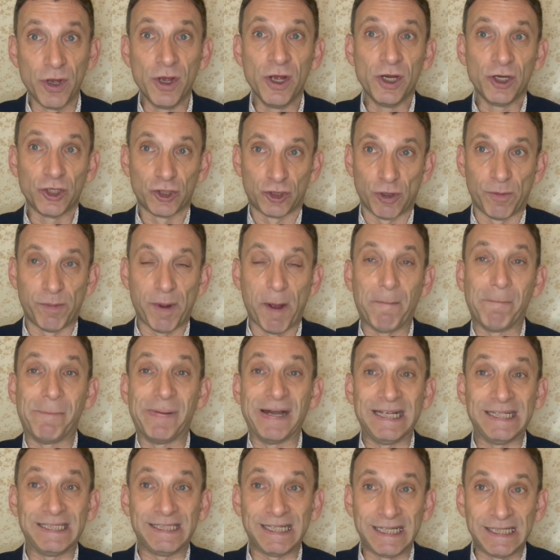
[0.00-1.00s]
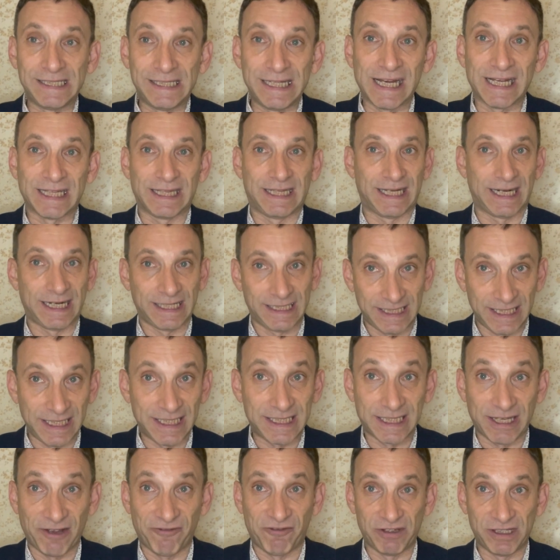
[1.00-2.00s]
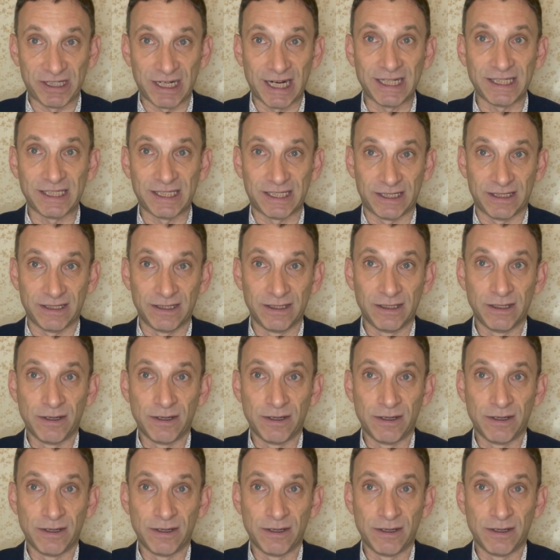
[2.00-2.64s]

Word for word: Чтобы президент Российской Федерации,